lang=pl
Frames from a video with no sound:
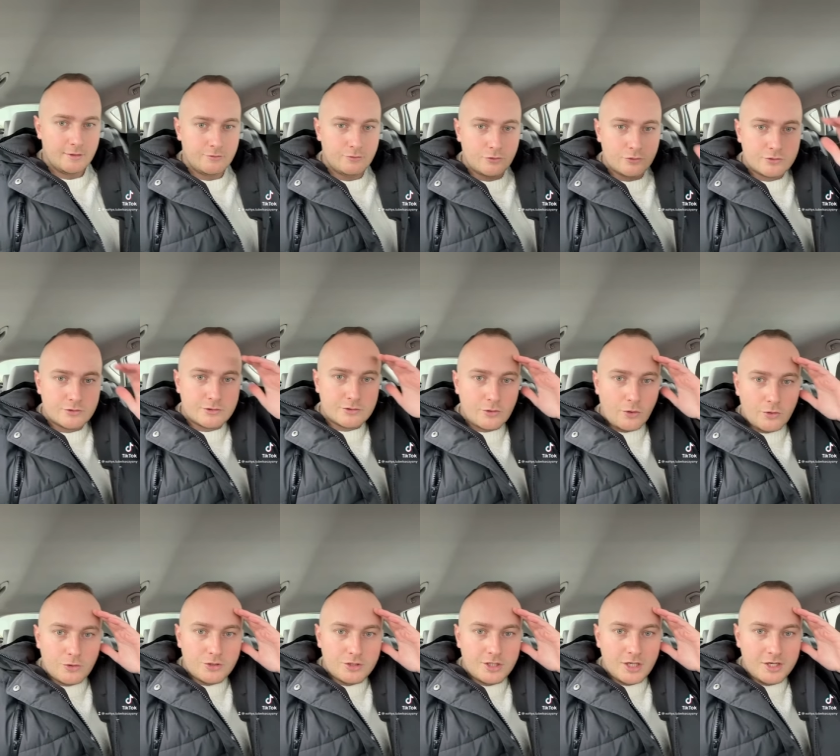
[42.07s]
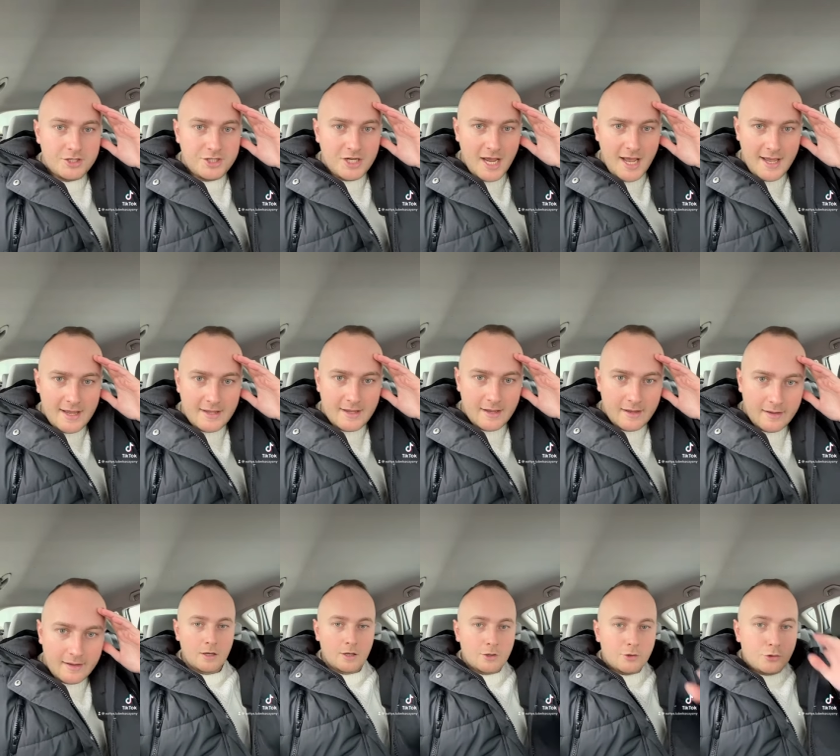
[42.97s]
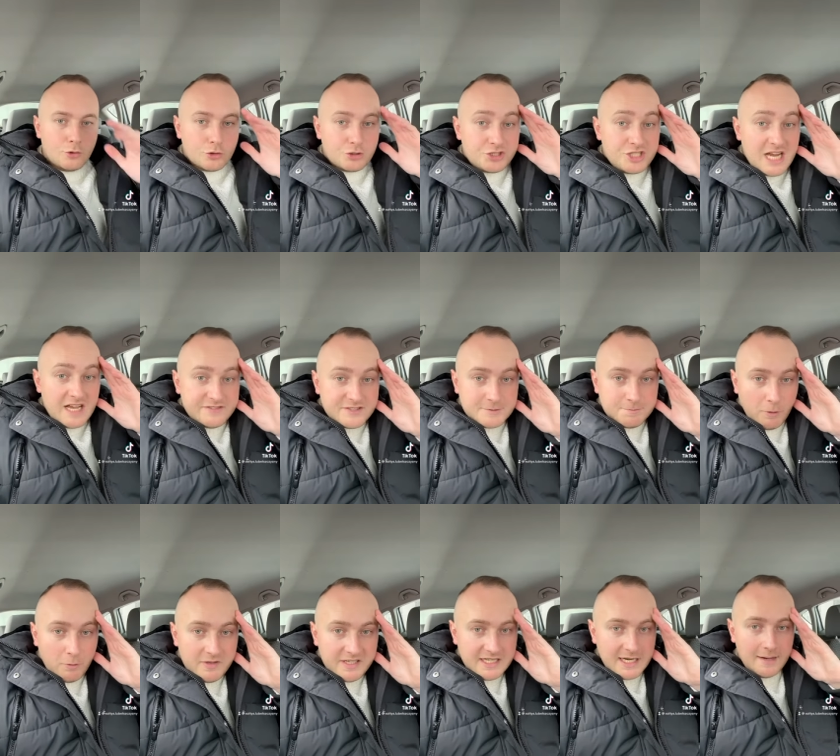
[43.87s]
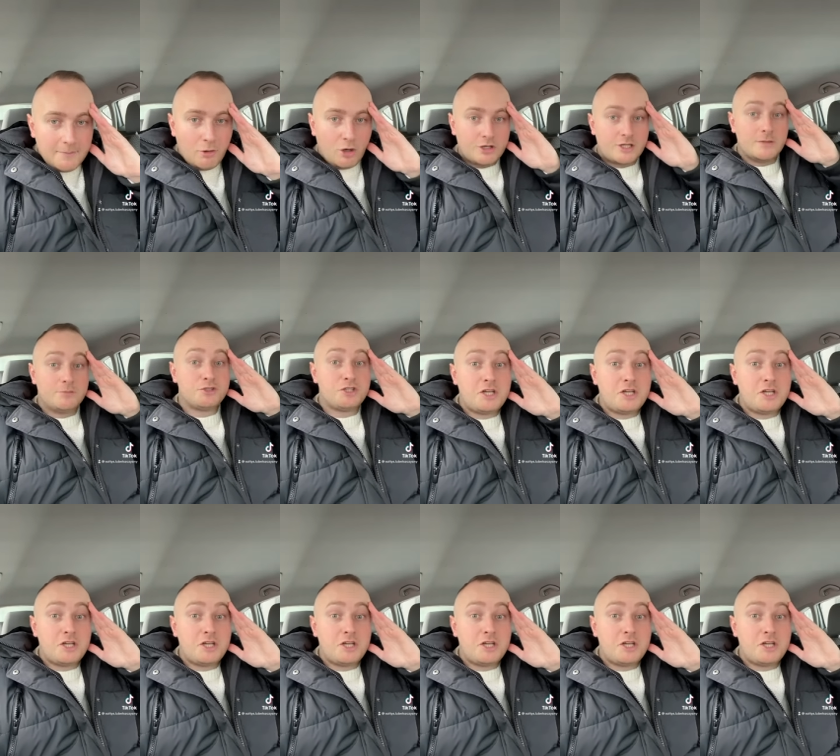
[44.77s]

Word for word: No co się dzieje? Już nie wspominam o tym,